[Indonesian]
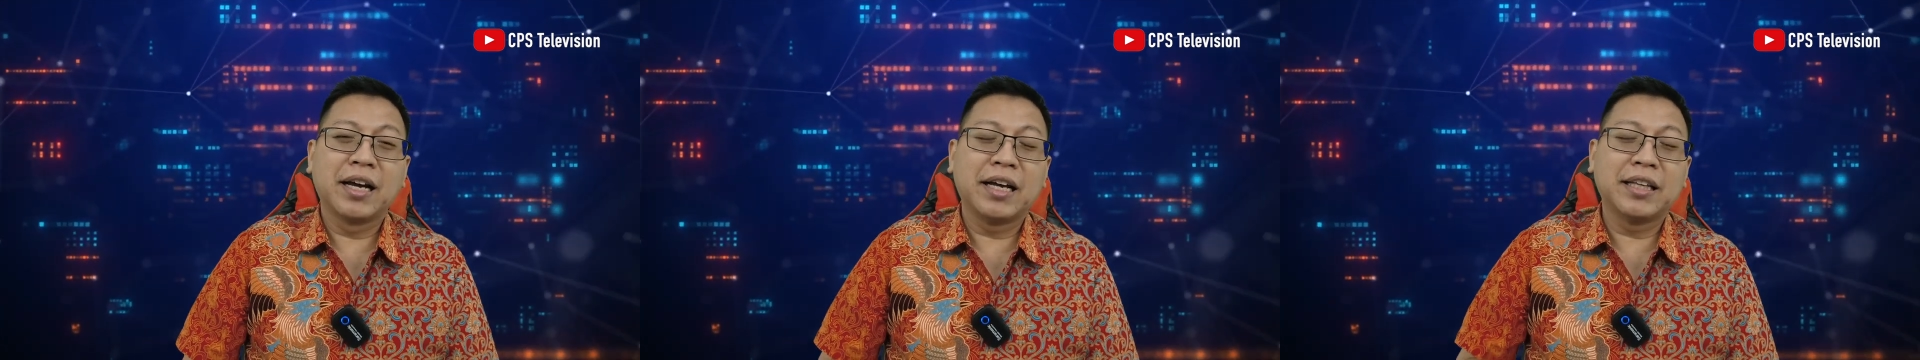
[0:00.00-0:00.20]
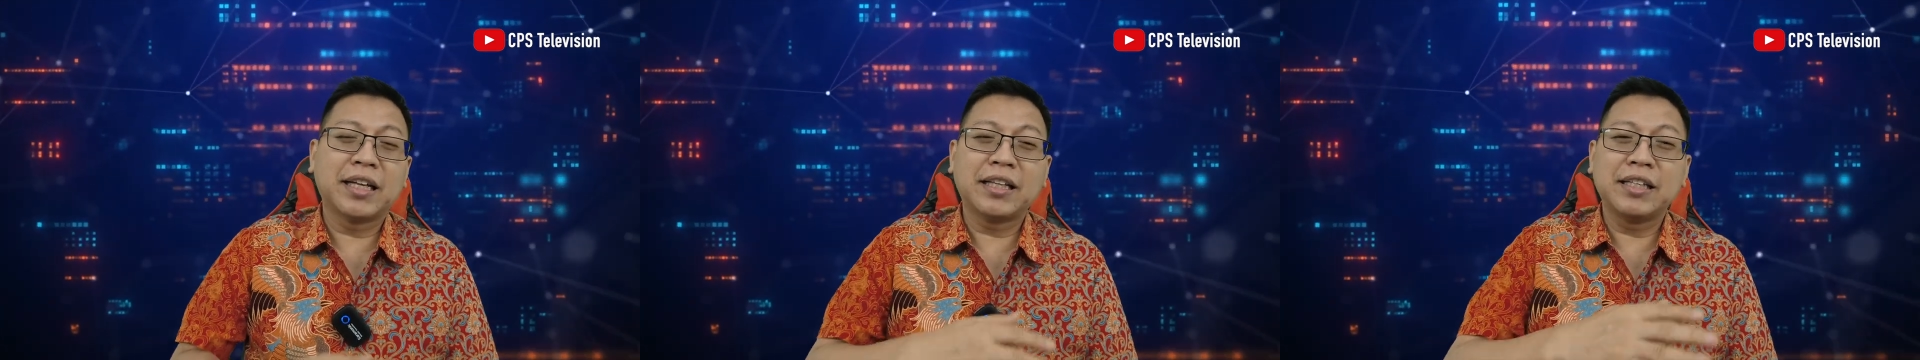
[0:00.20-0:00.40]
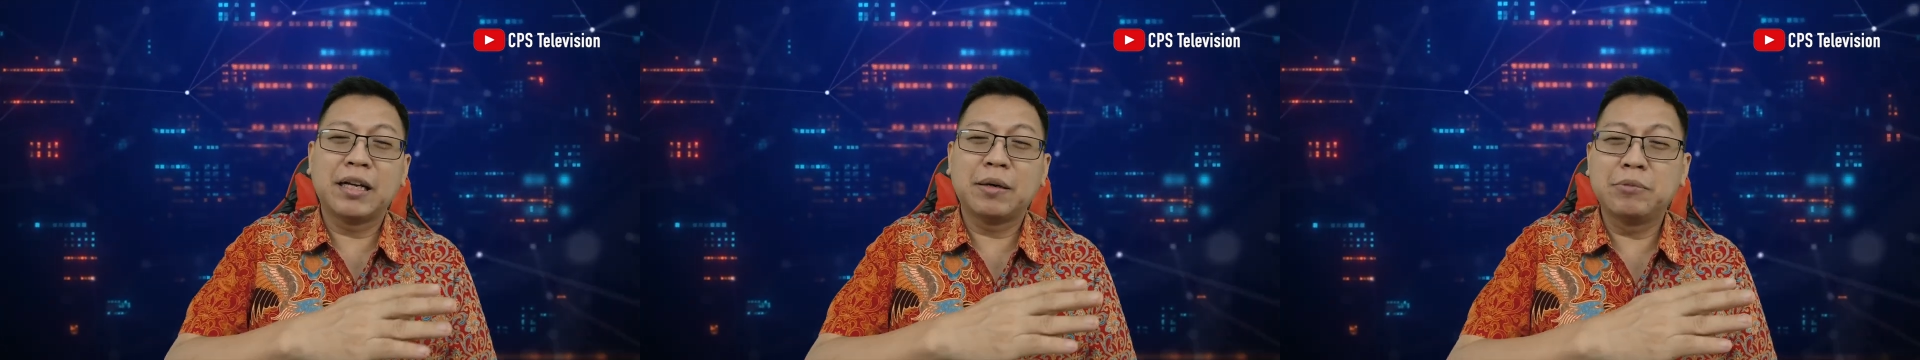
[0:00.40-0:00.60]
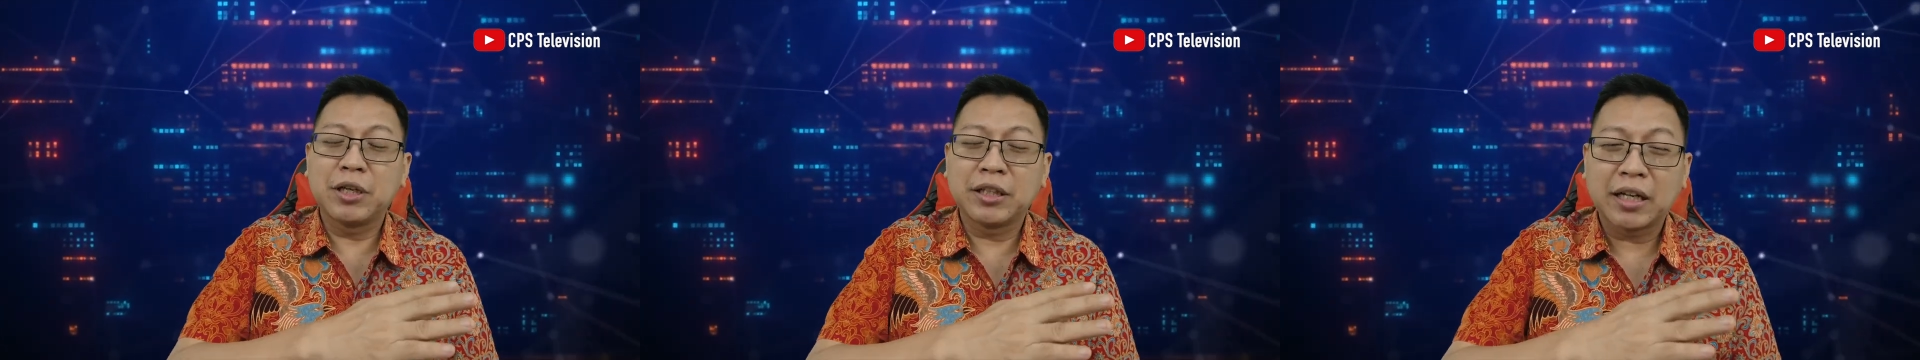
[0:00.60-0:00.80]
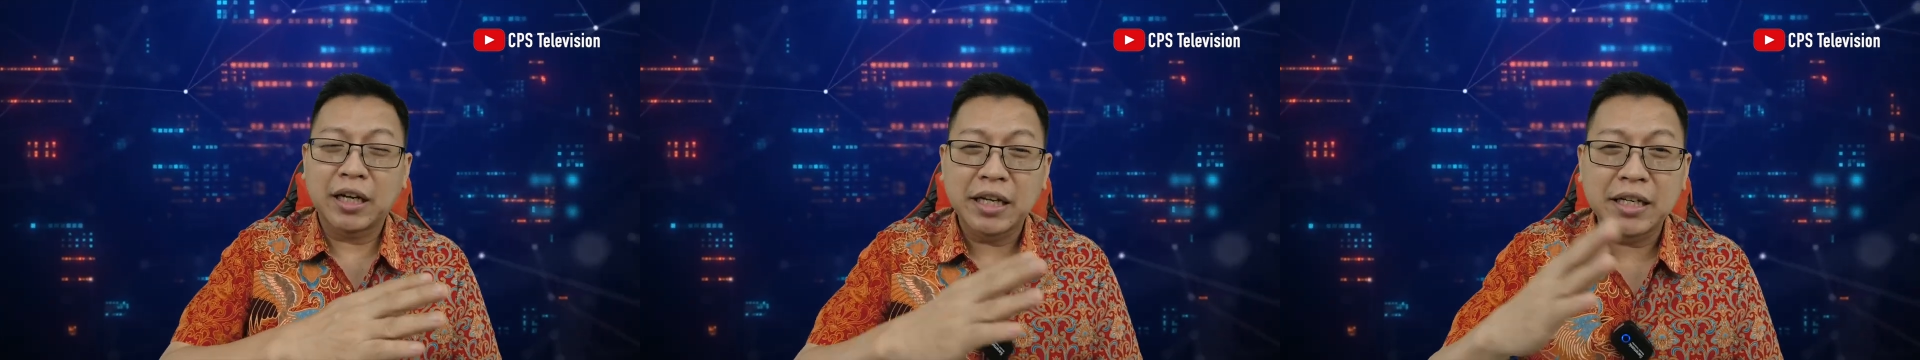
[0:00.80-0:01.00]
Kita tidak
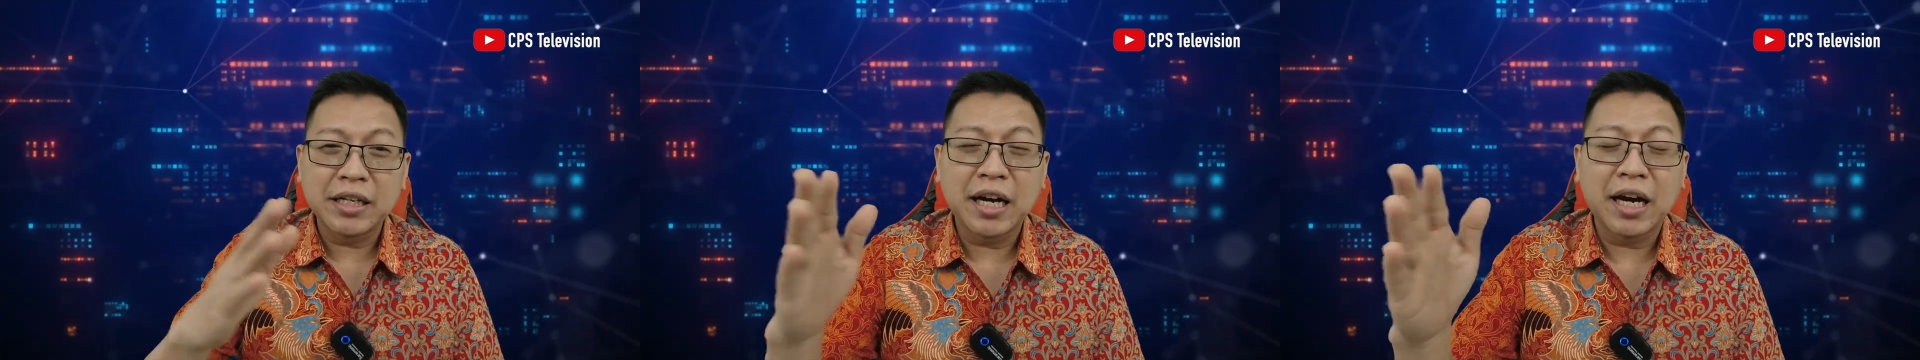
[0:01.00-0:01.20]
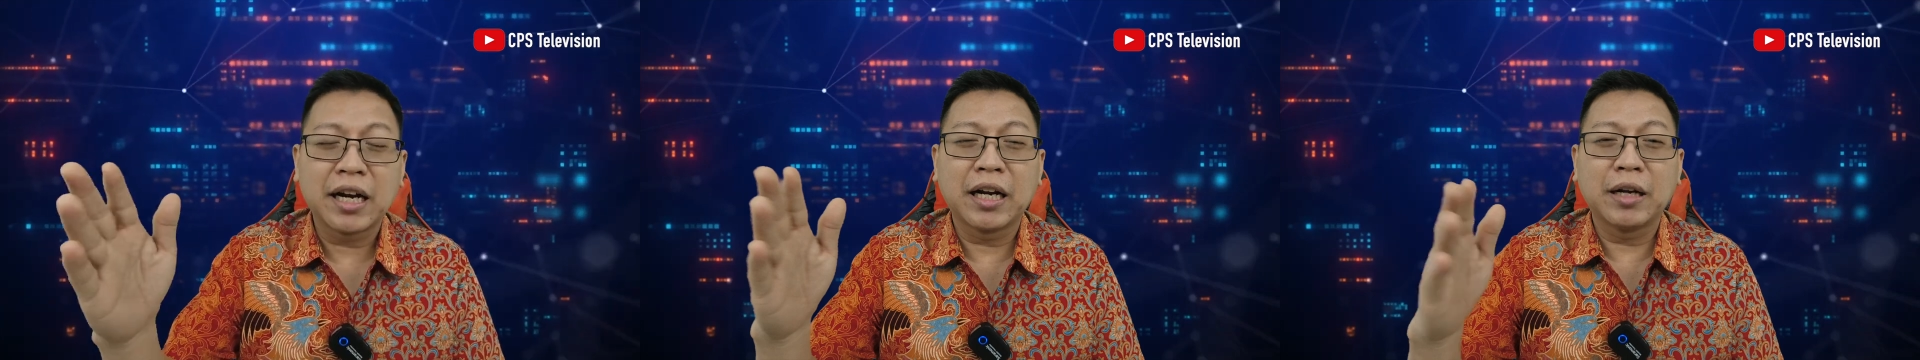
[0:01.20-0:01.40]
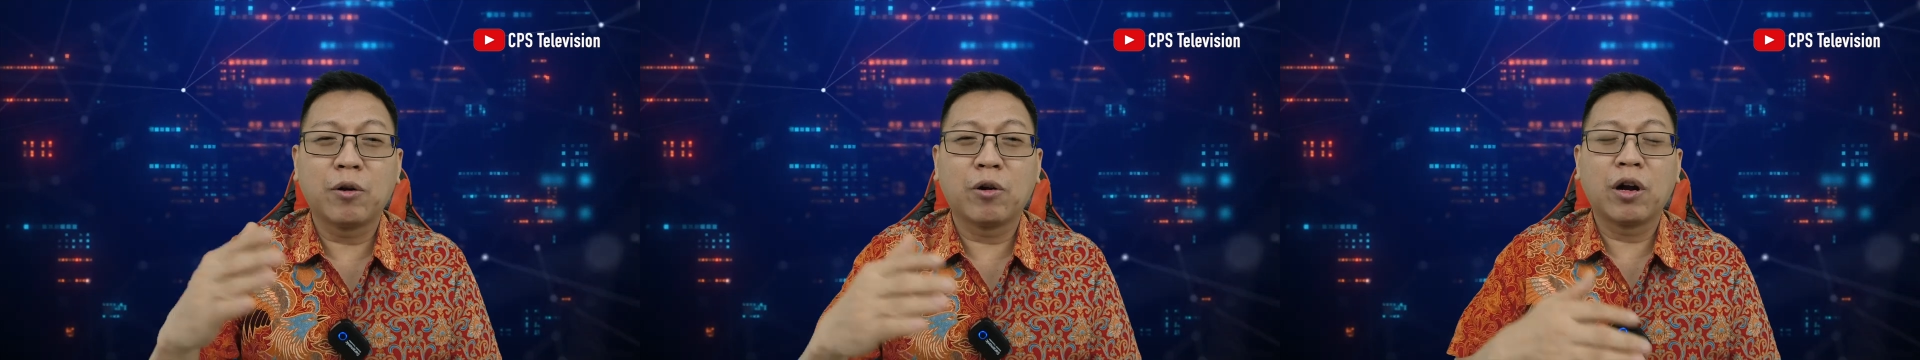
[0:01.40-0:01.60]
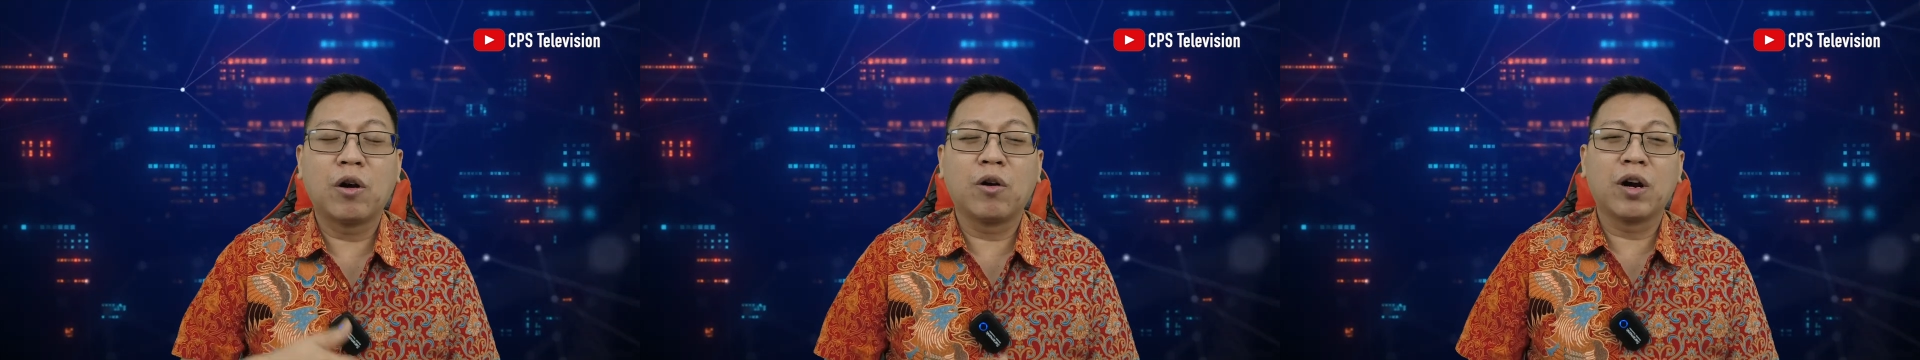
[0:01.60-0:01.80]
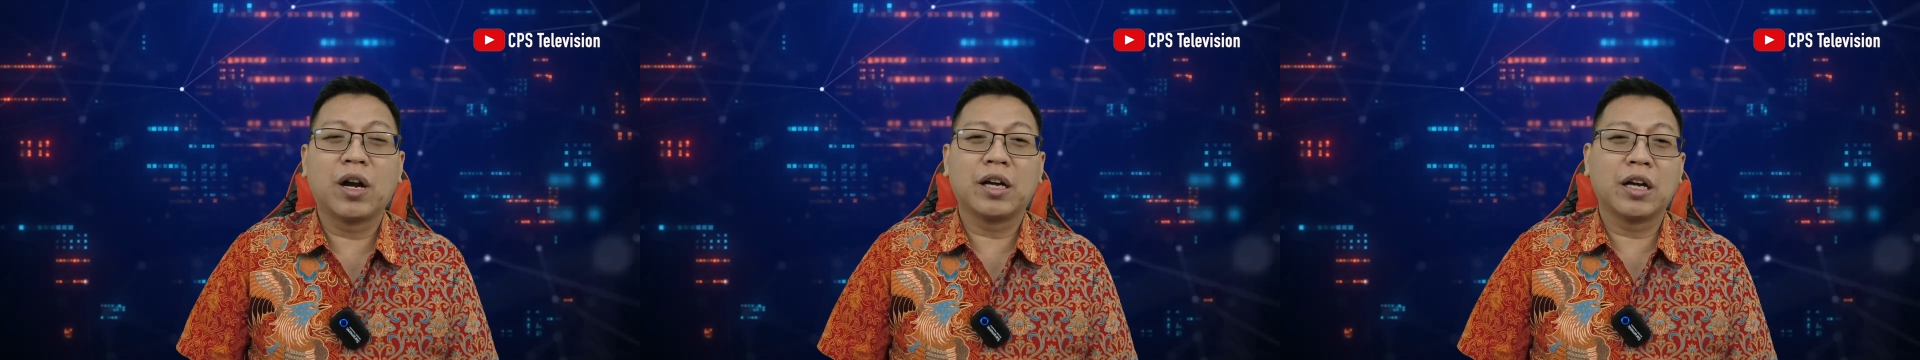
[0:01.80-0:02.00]
bisa terhindar dari
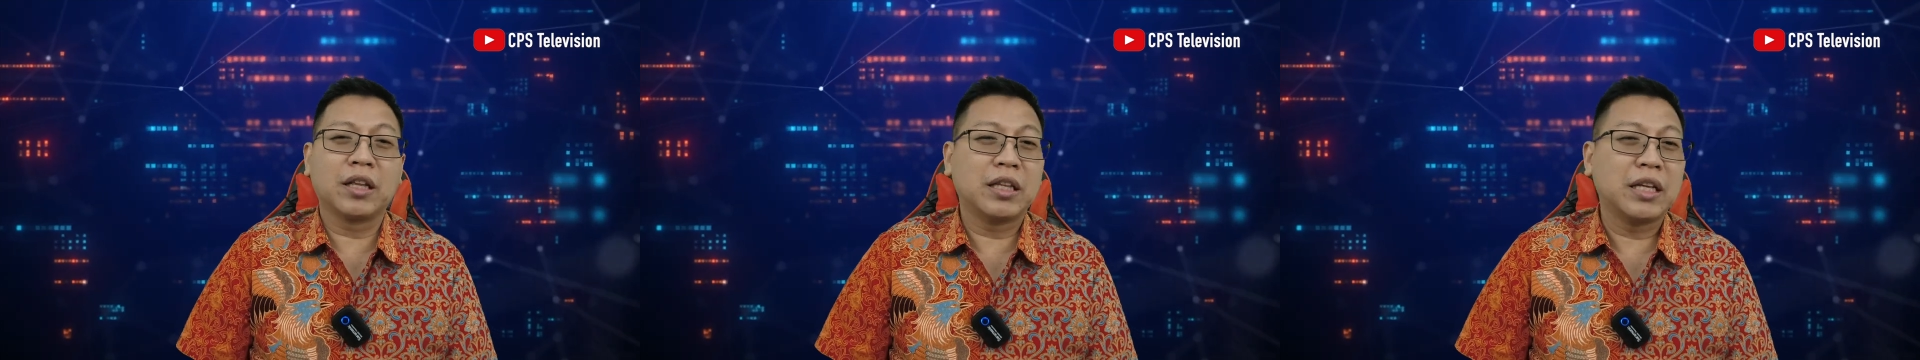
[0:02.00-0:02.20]
orang-orang yang